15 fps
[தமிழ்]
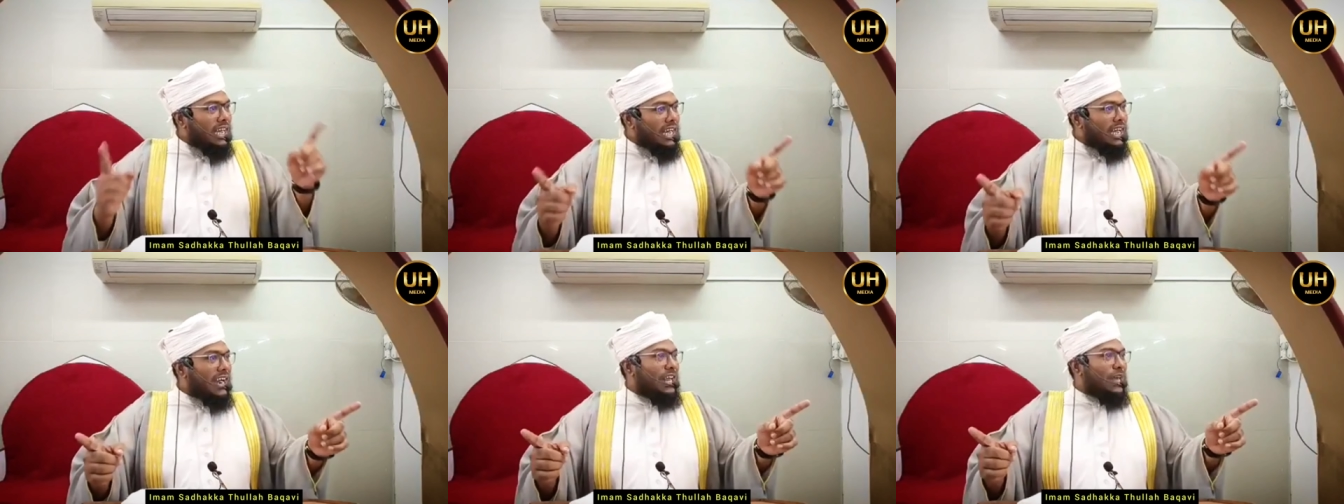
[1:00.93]

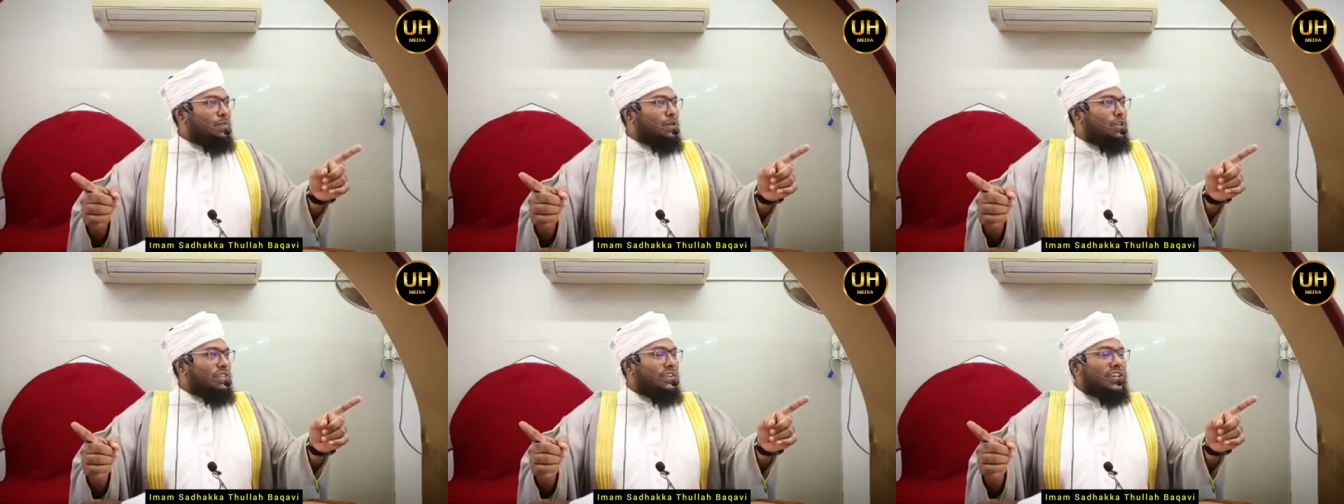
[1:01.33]

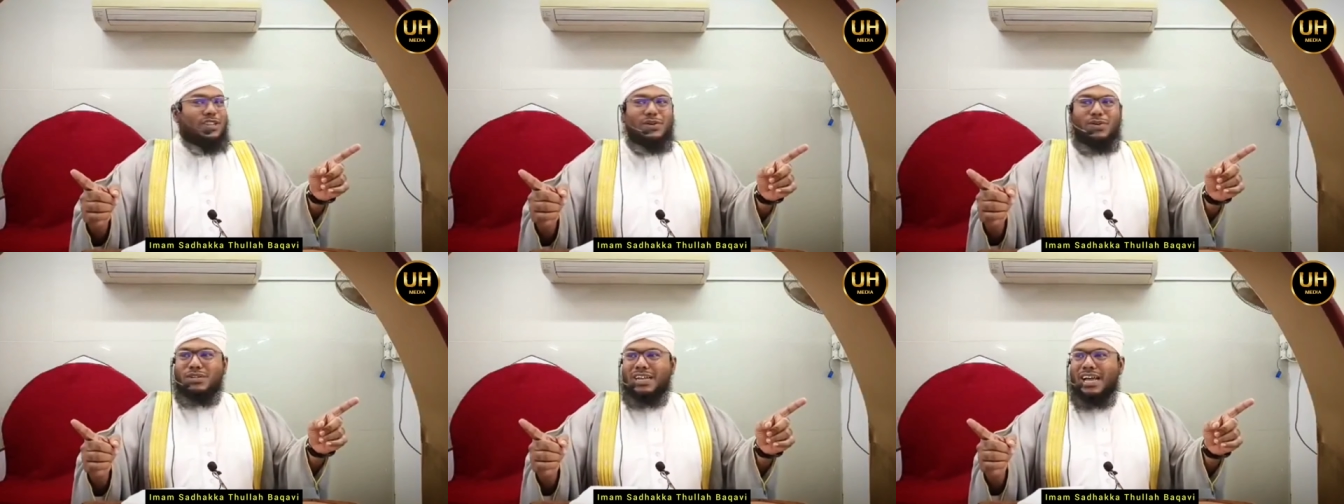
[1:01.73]
ஒட்டகங்களை பிடித்து
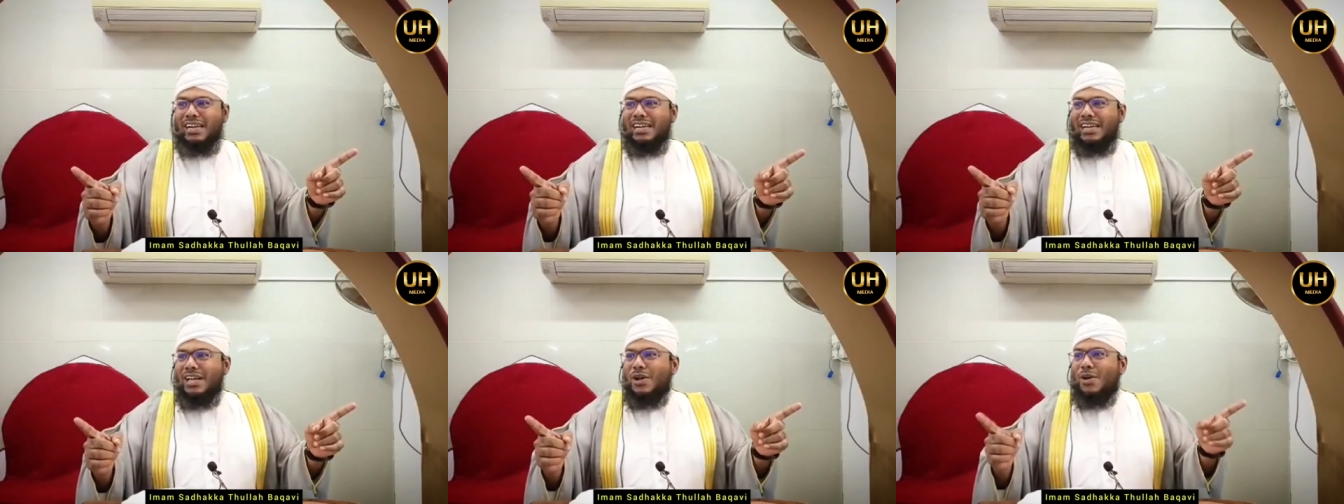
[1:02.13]
வைத்துக்
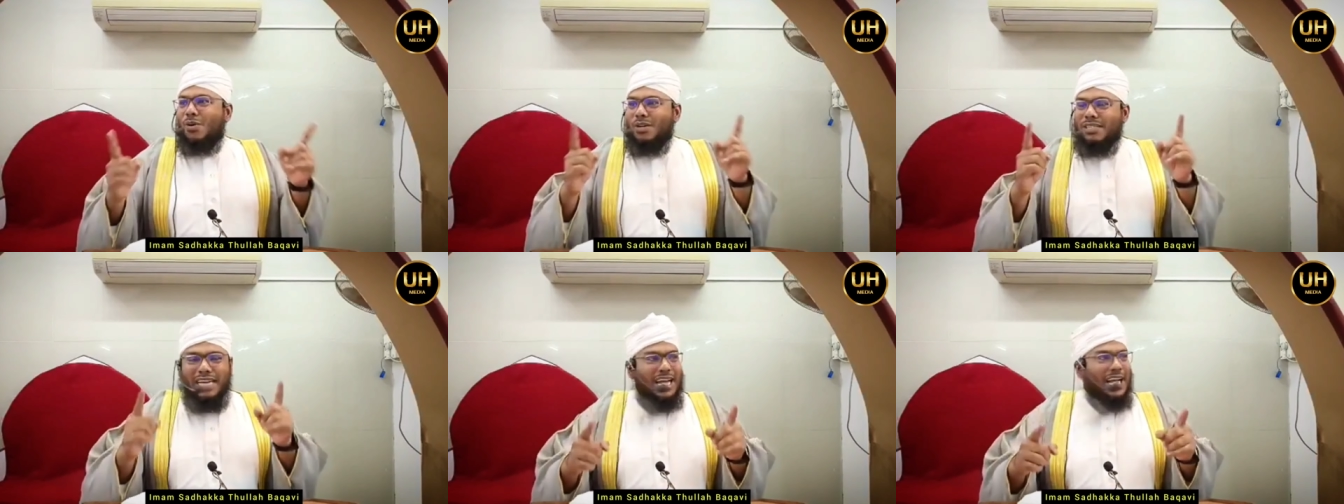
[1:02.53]
கொண்டான்
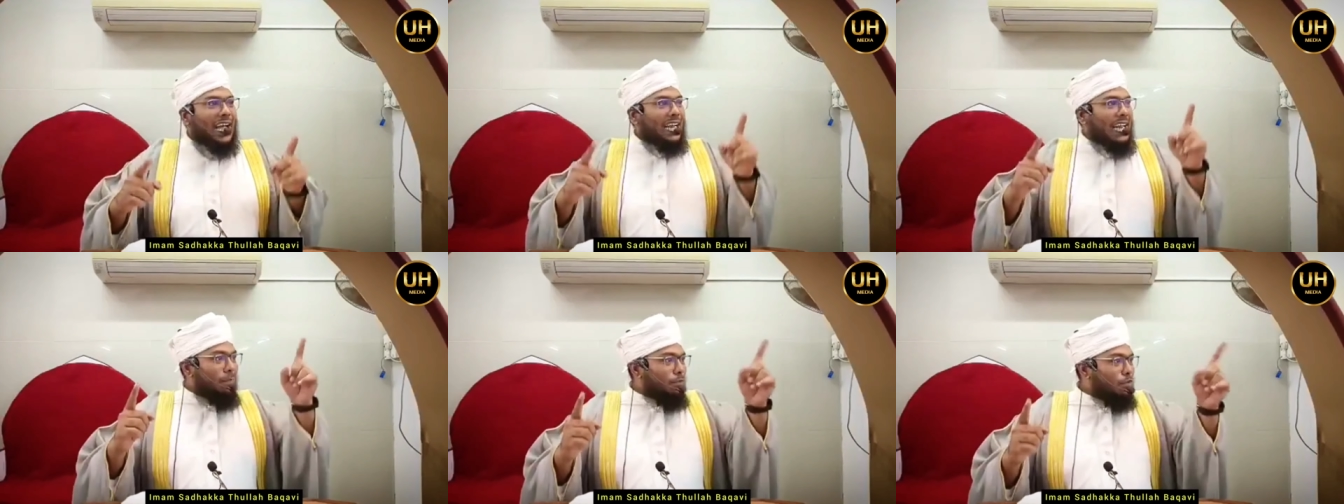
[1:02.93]

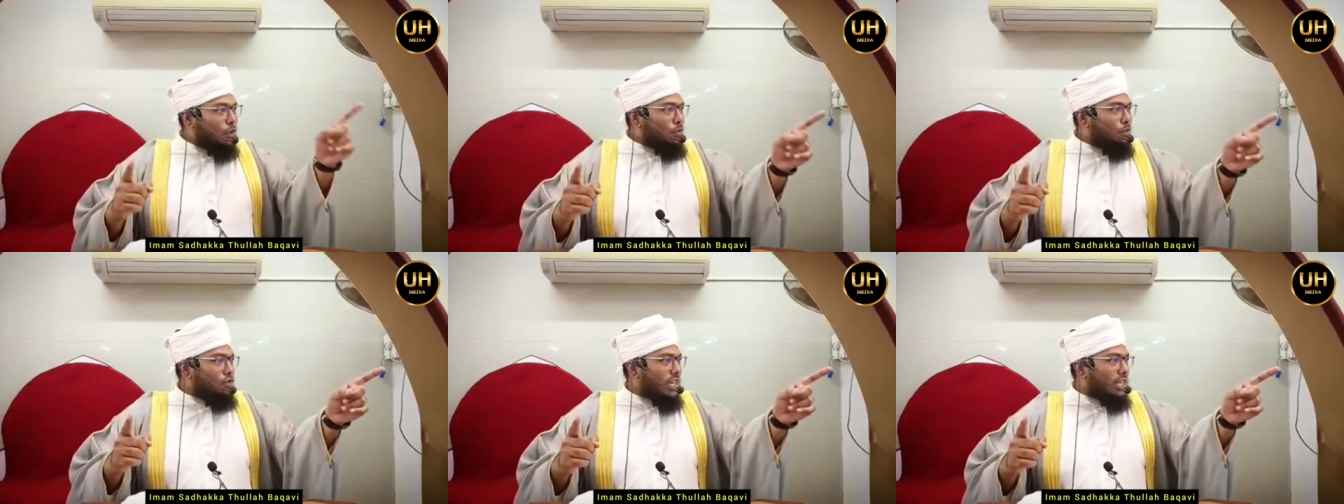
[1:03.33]
ஒட்டகங்கள்
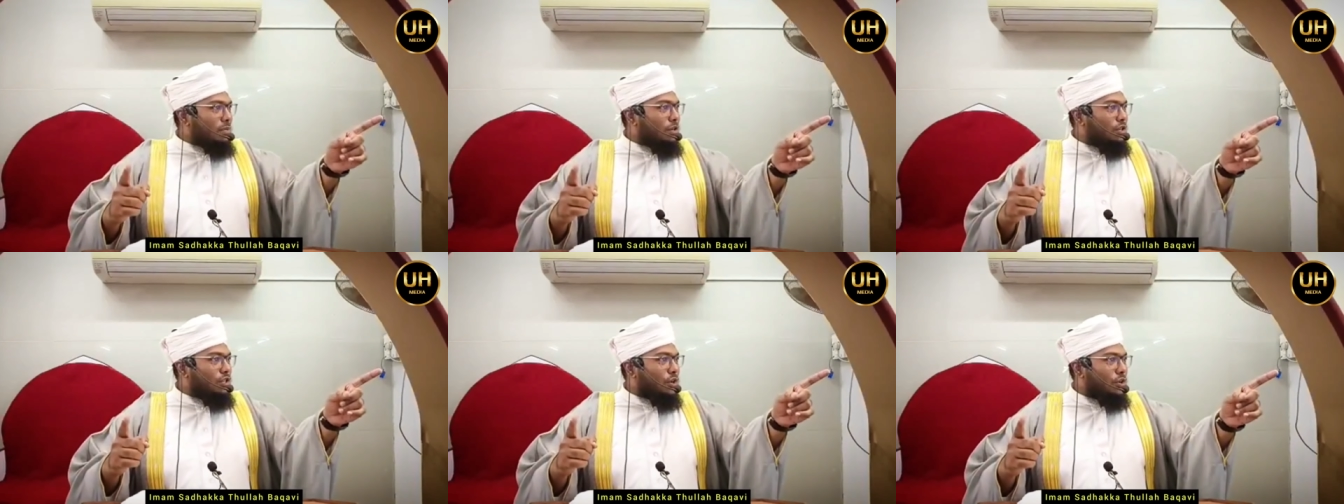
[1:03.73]
அப்துல்
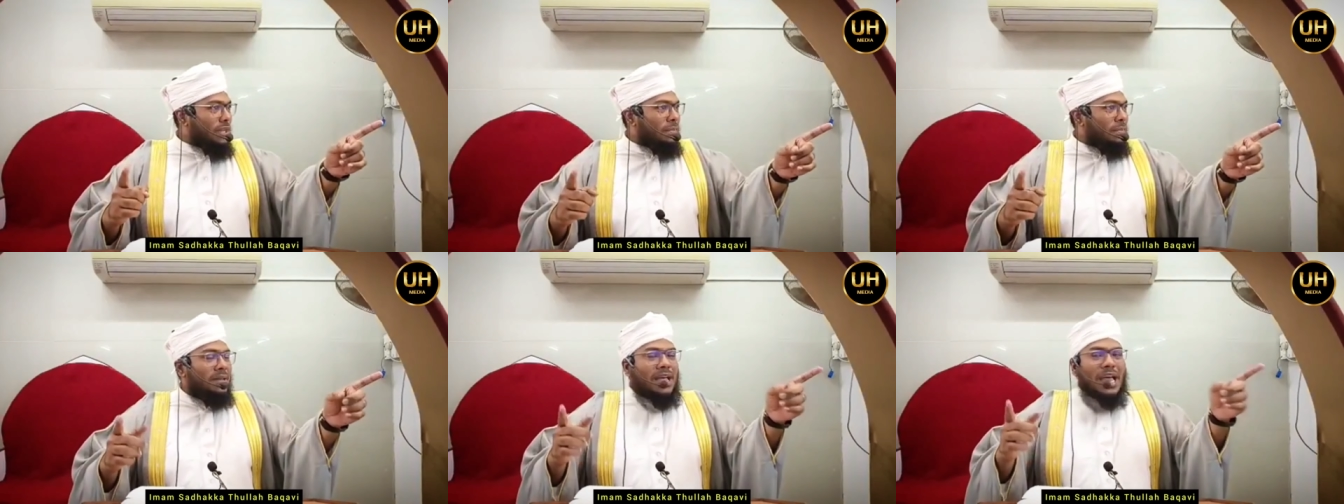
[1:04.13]
முத்தலிபுக்கு
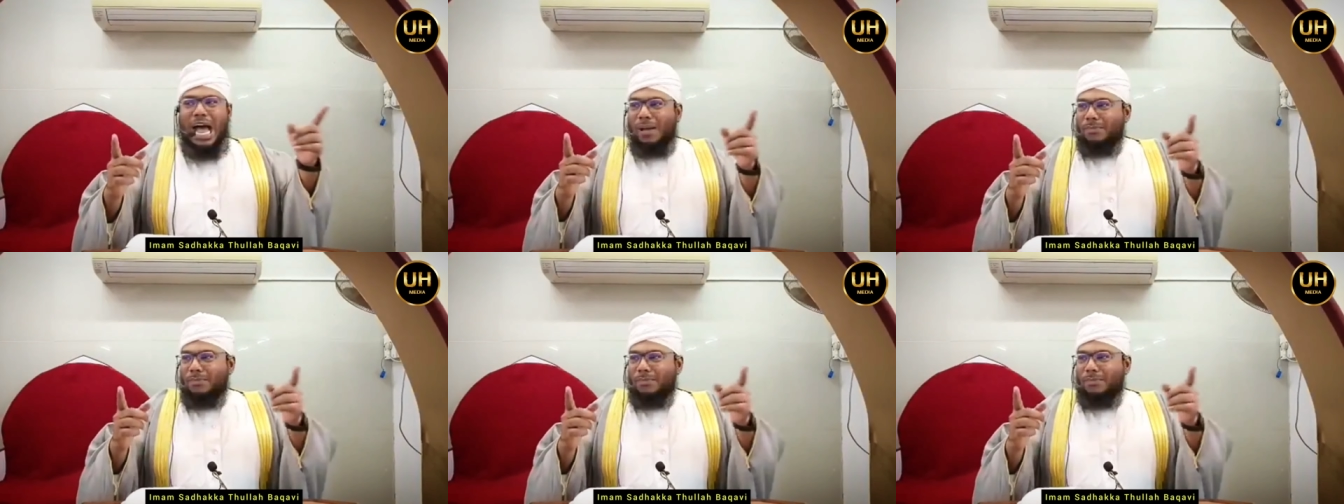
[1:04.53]
சொந்தம்